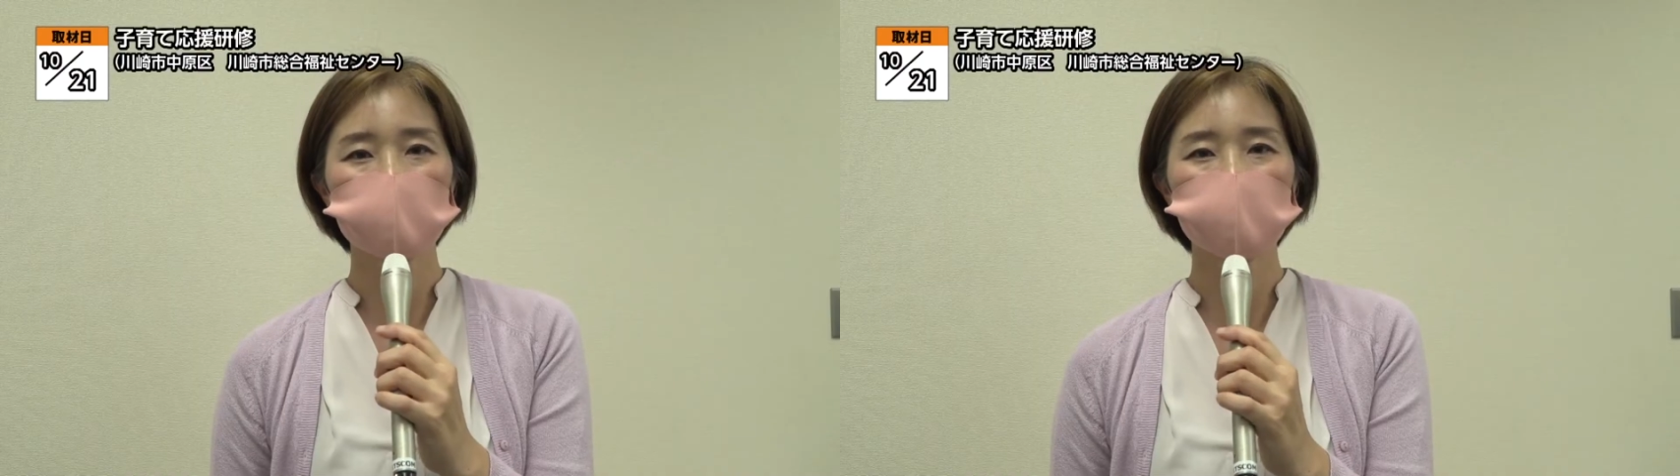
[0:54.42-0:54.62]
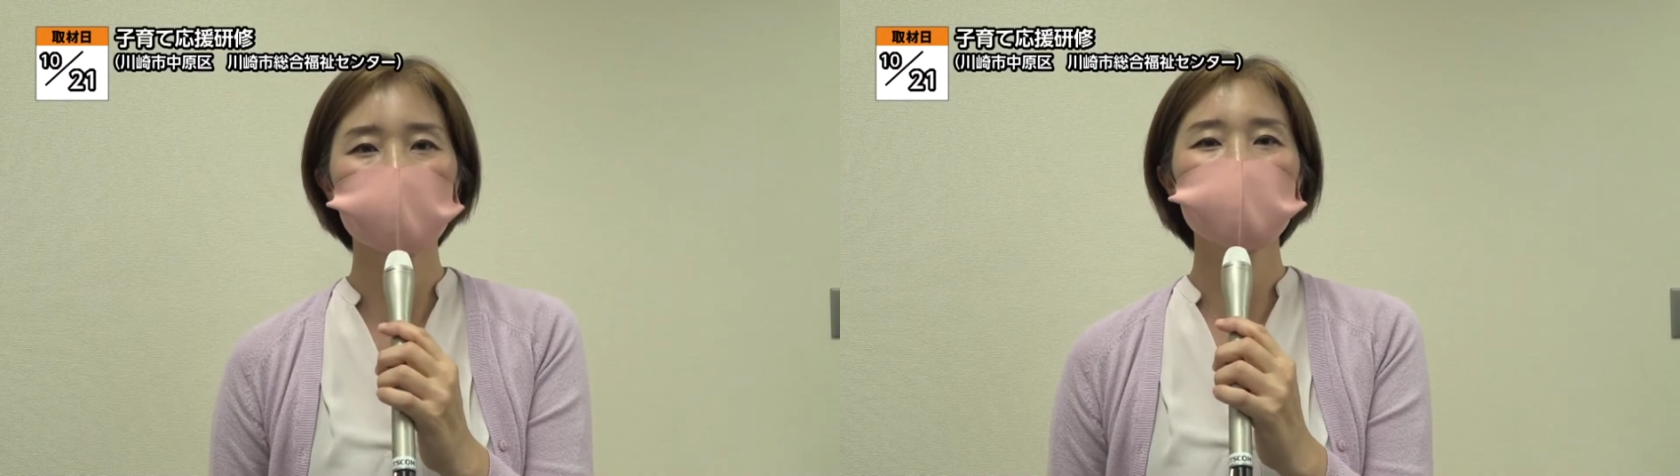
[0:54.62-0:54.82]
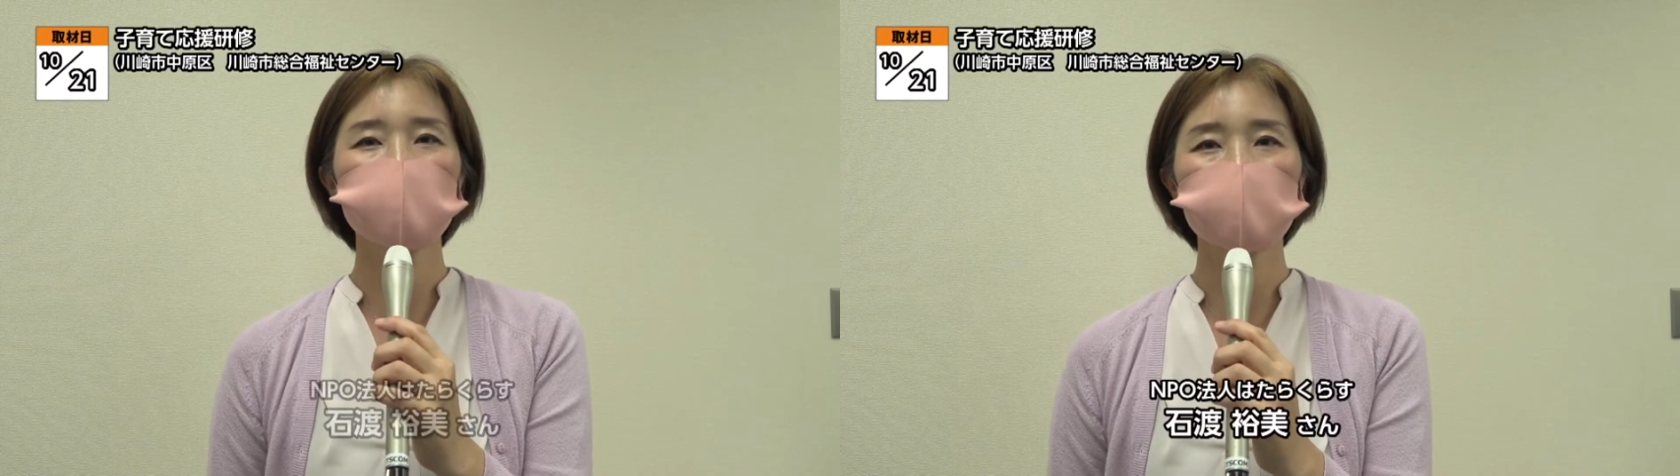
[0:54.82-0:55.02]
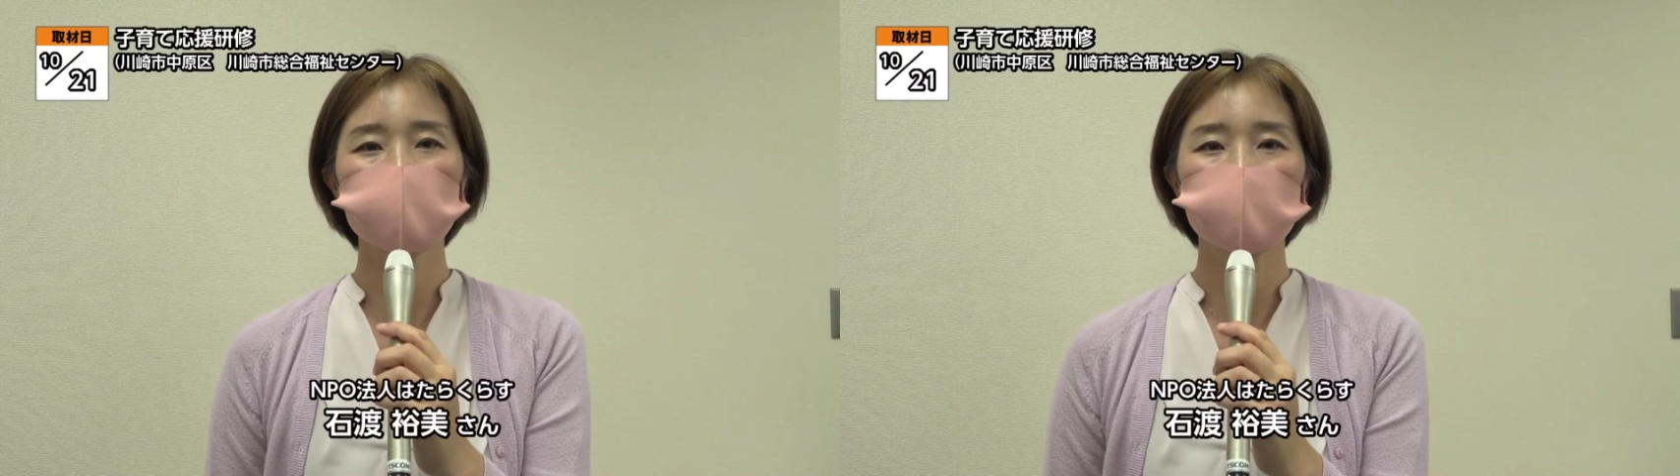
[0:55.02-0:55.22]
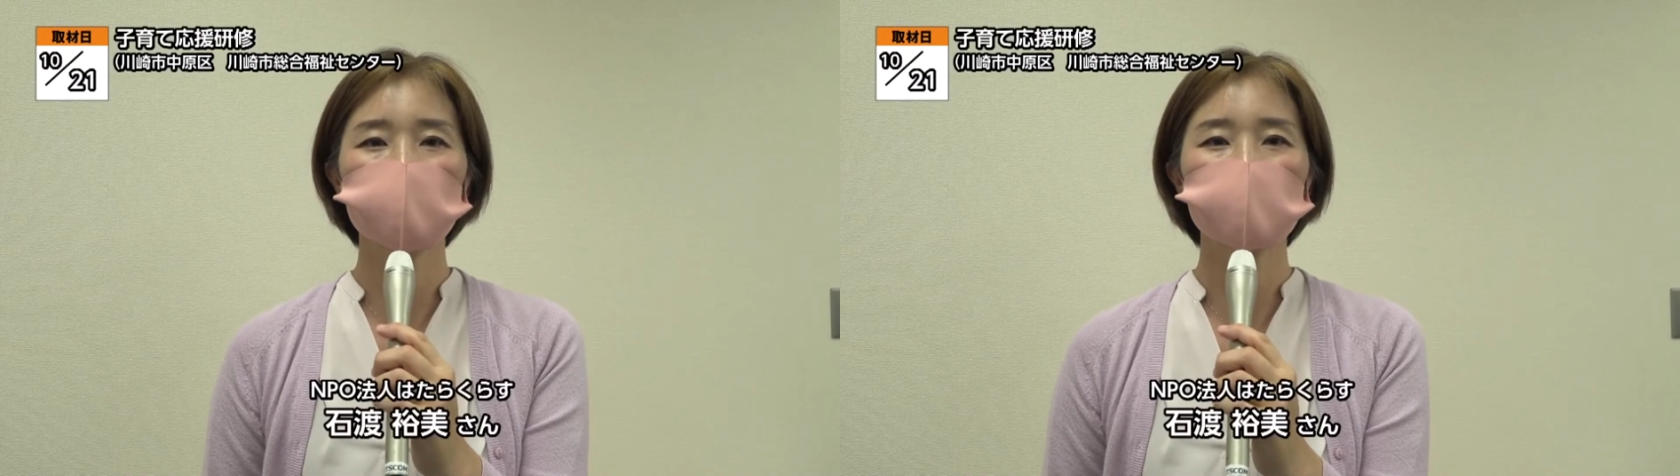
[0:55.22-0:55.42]
自分
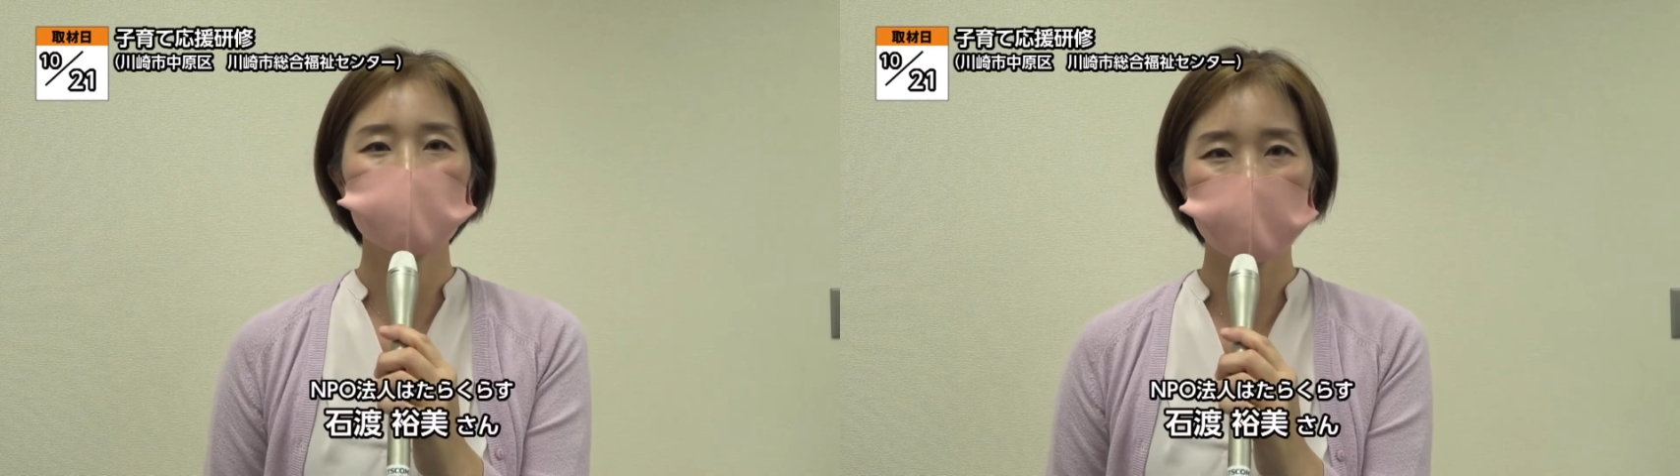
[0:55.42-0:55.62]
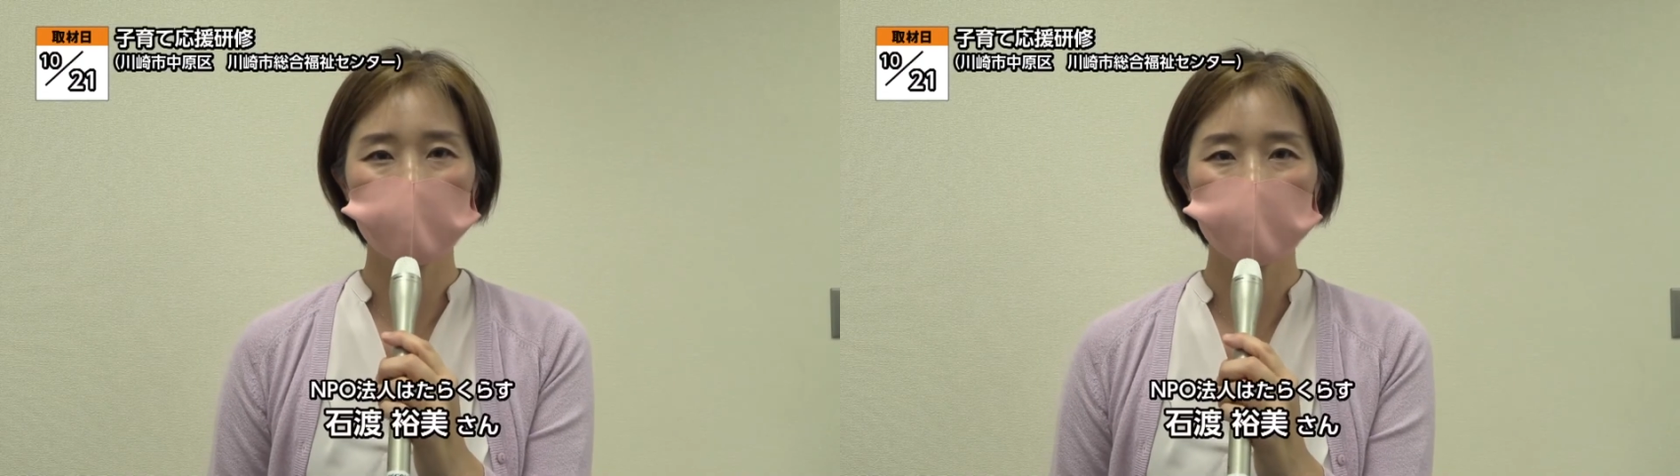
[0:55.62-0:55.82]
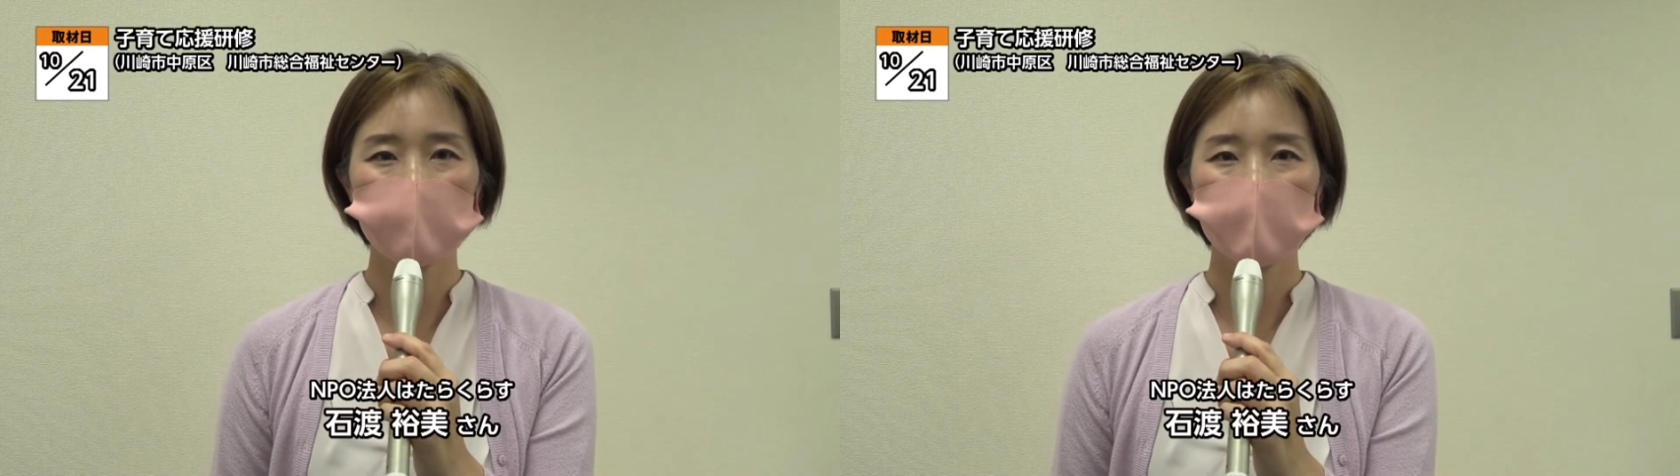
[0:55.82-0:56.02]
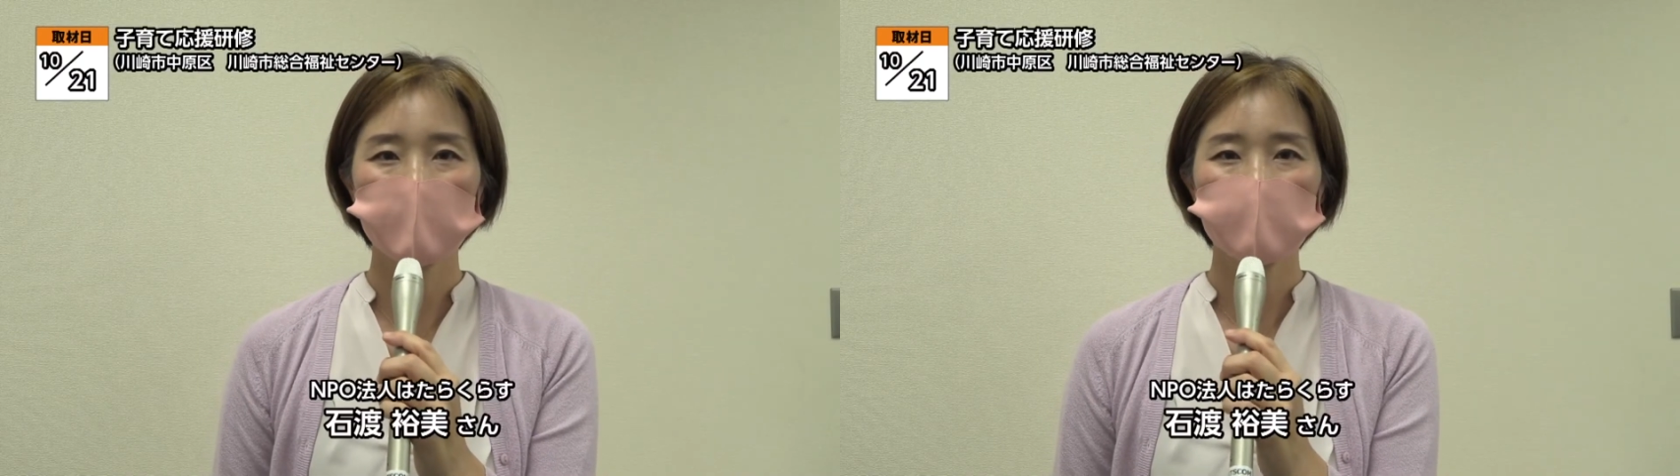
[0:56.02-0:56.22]
軸を持って